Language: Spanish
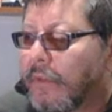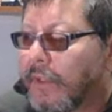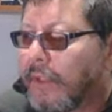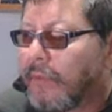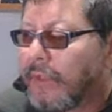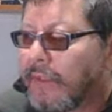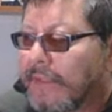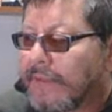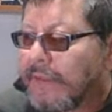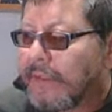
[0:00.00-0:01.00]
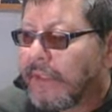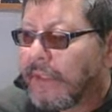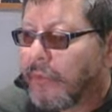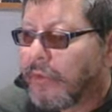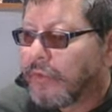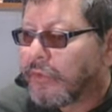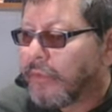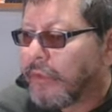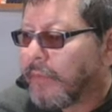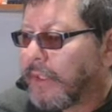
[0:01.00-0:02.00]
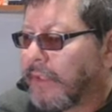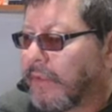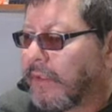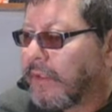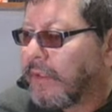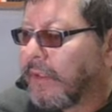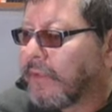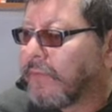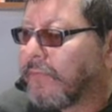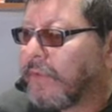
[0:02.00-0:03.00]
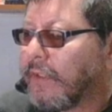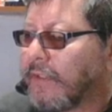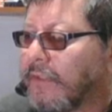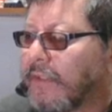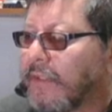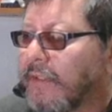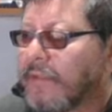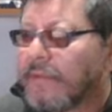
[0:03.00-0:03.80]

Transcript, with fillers: Debian Testing, dejémoslo solo de 20 gigas, finalizar.